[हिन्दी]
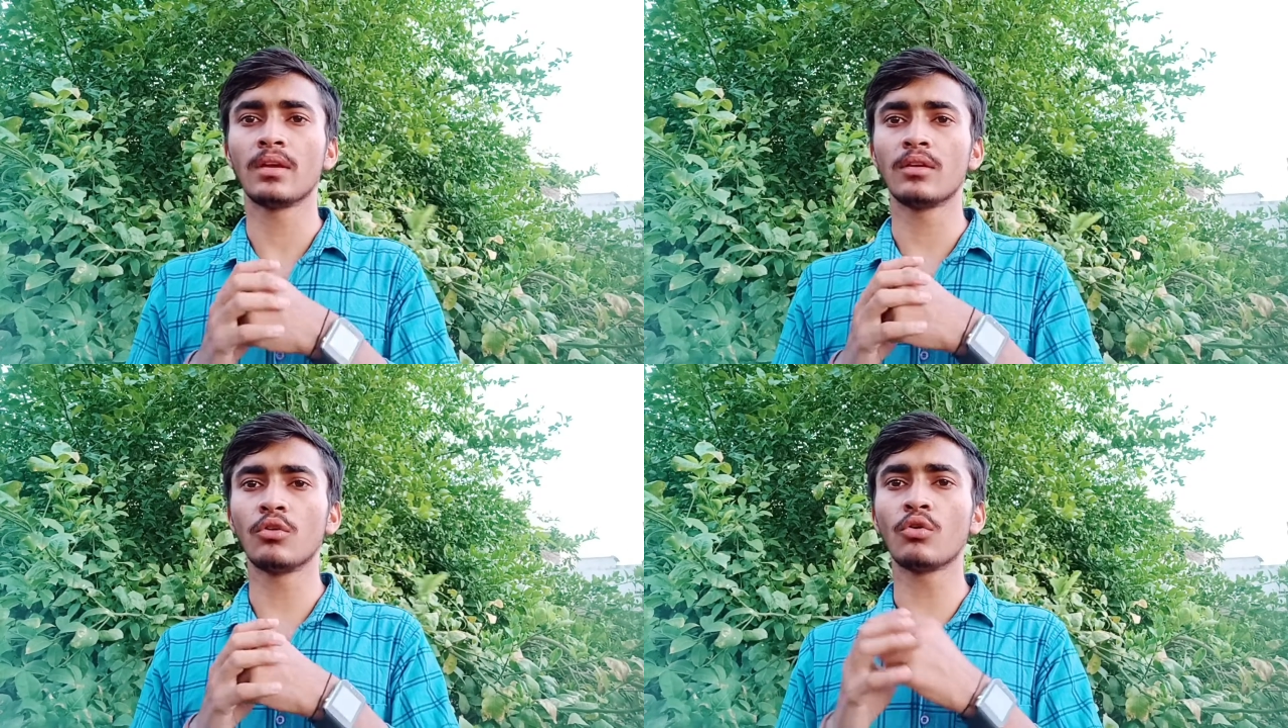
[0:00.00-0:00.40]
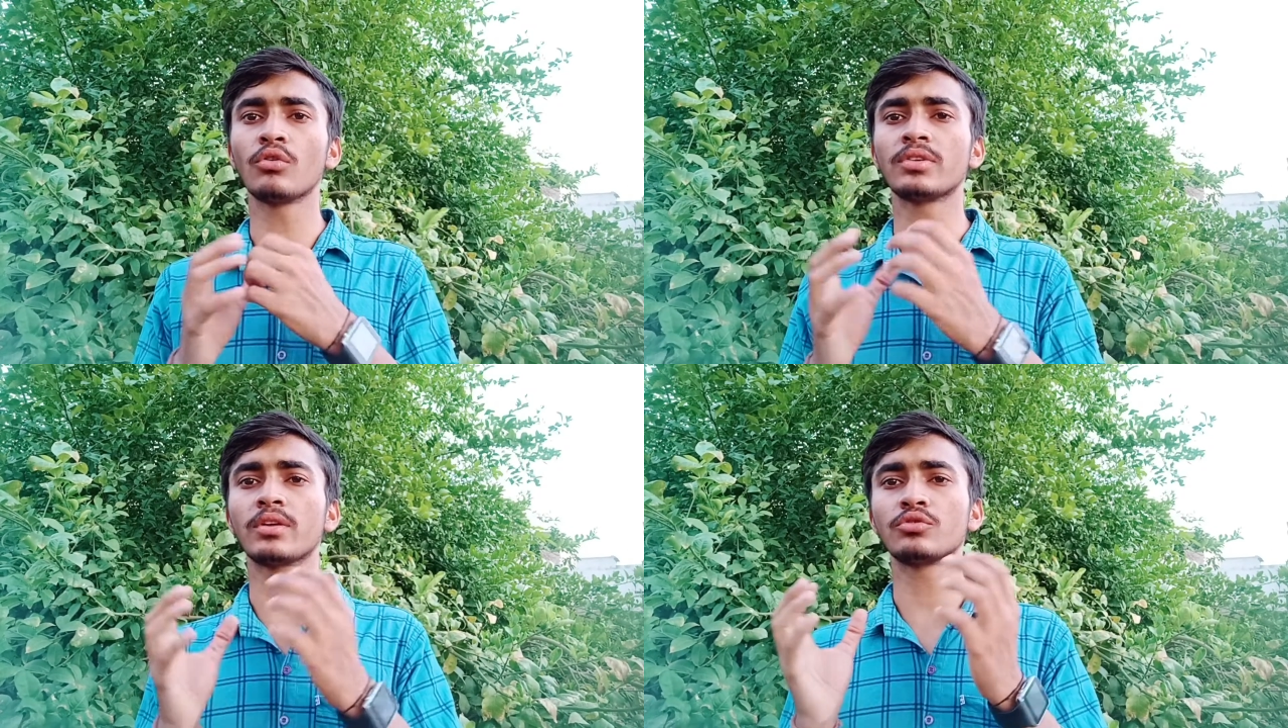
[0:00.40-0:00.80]
लोगों
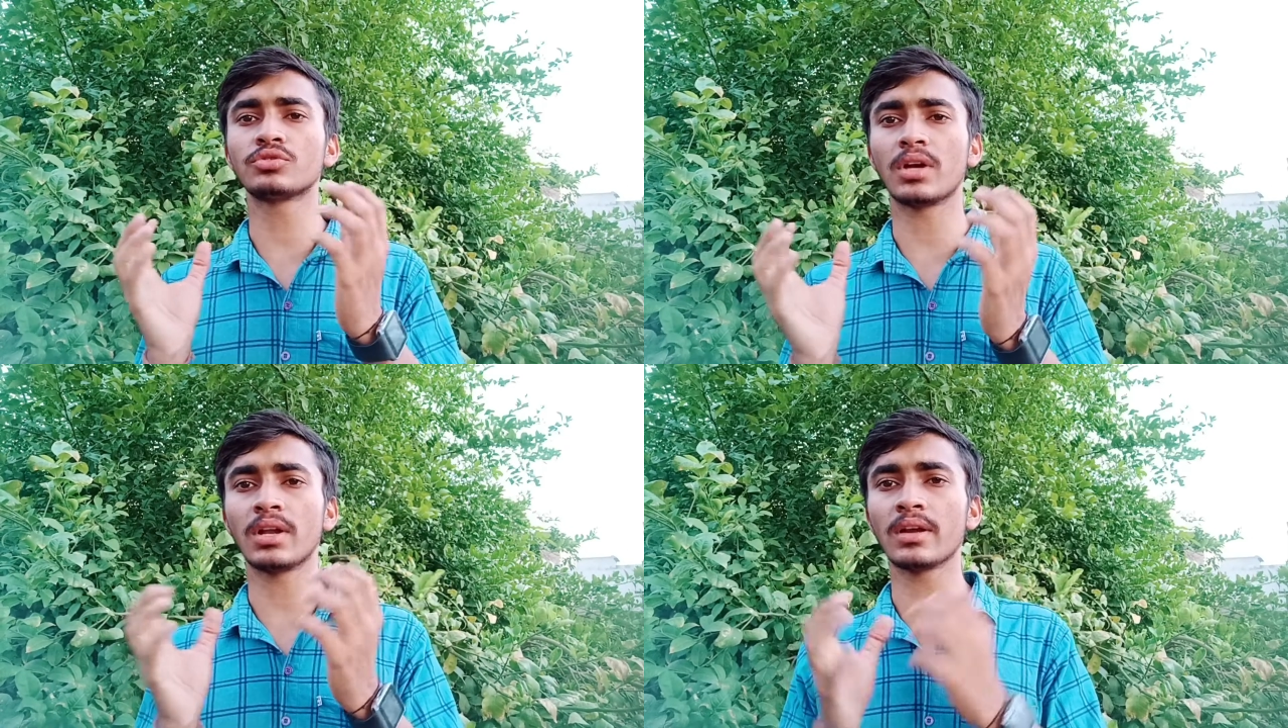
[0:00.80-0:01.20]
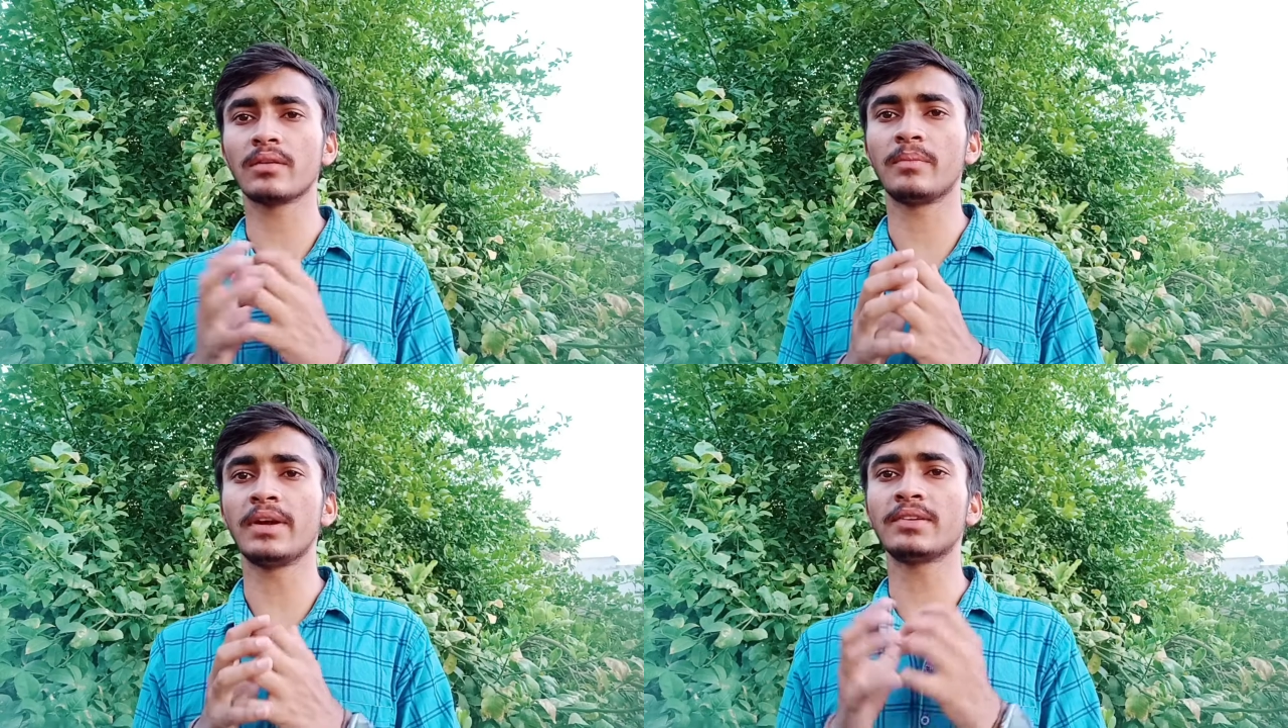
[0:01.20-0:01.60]
से कुछ अलग
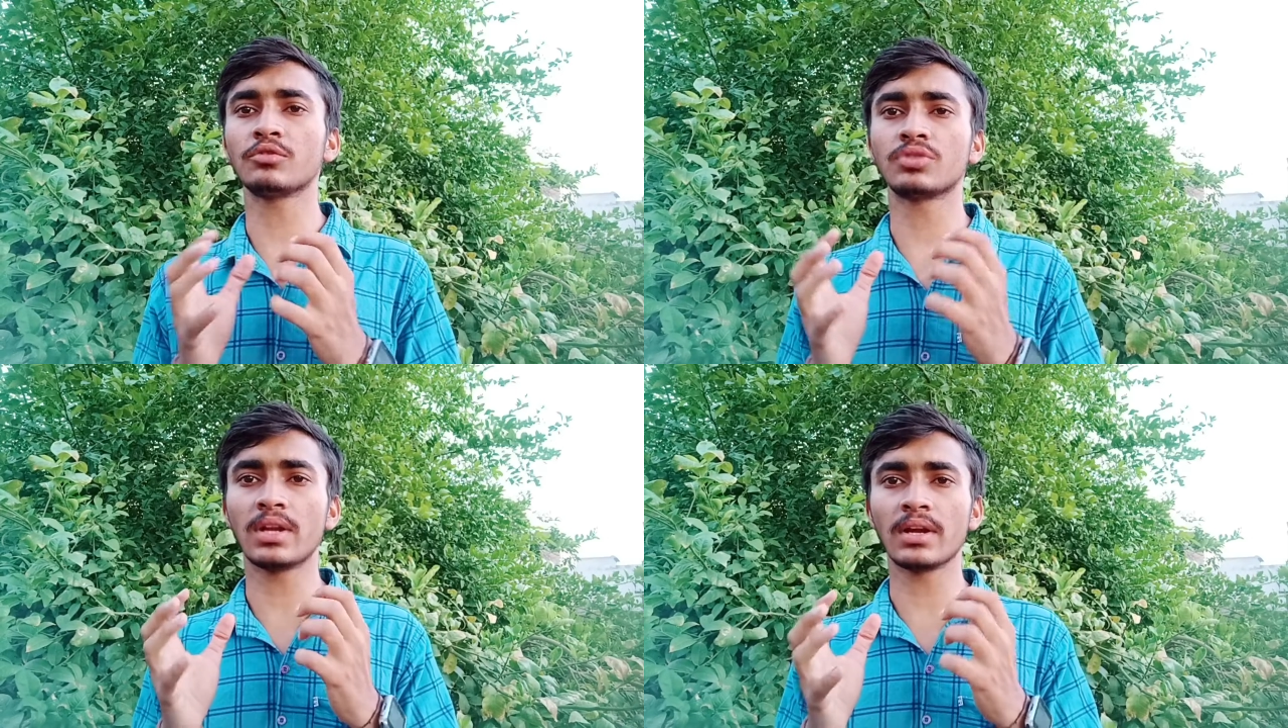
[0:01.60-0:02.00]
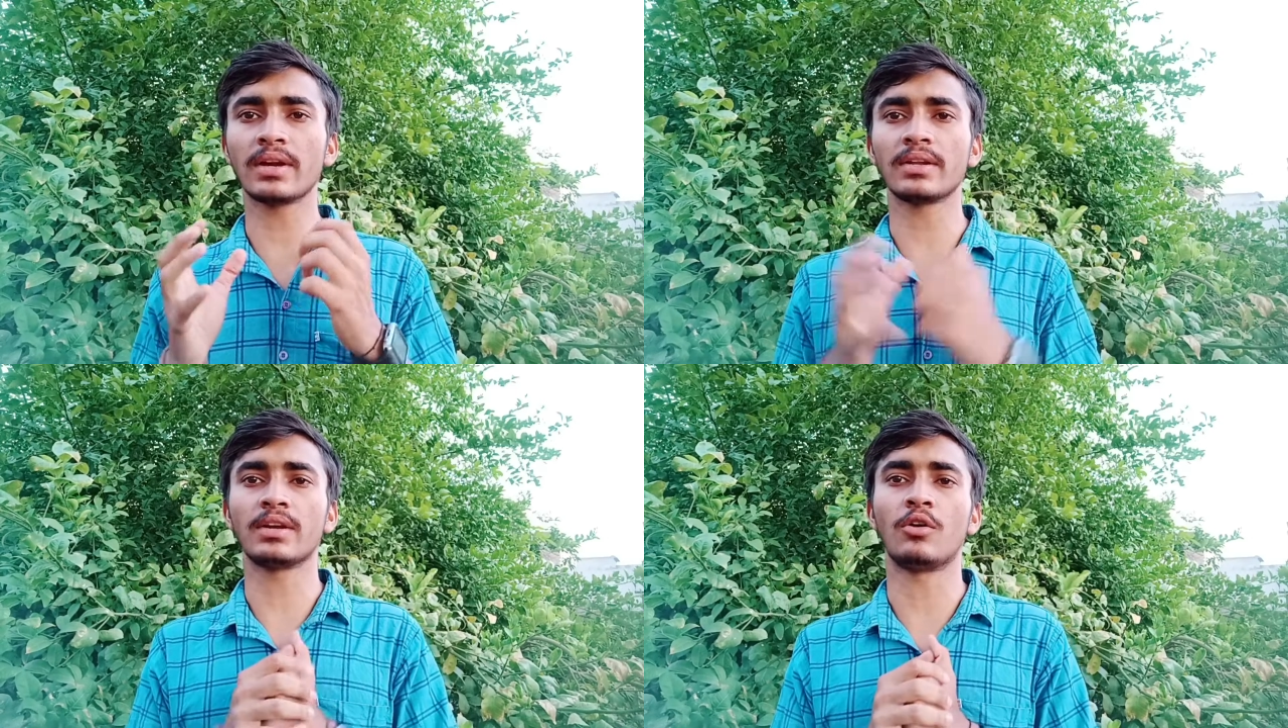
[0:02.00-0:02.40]
भीड़ से कुछ अलग
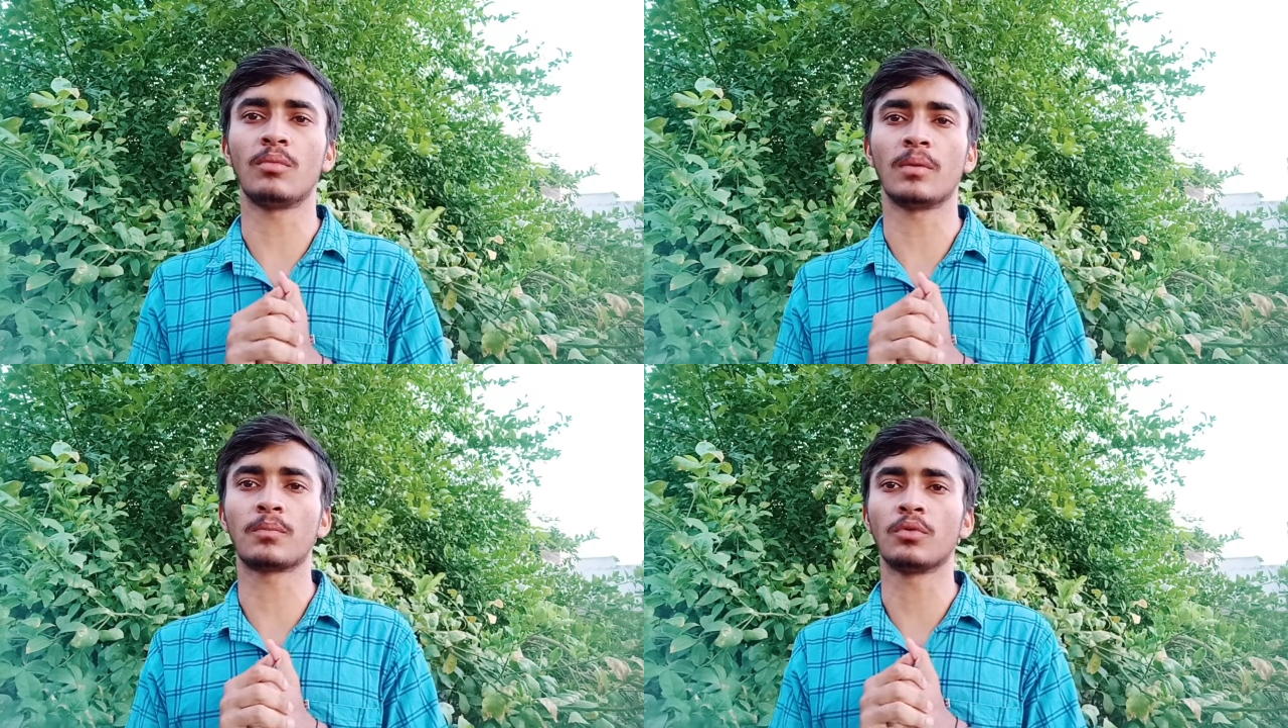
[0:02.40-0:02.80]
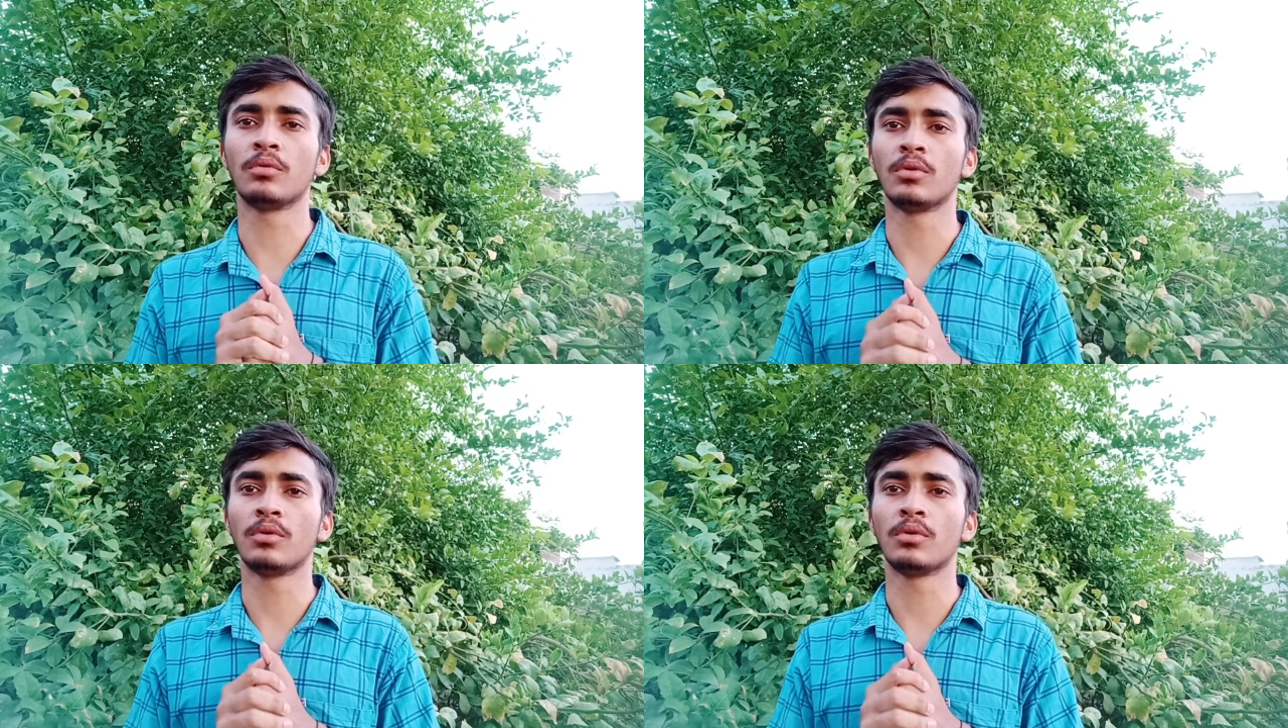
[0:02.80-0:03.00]
करके दिखाऊँ मैं आपको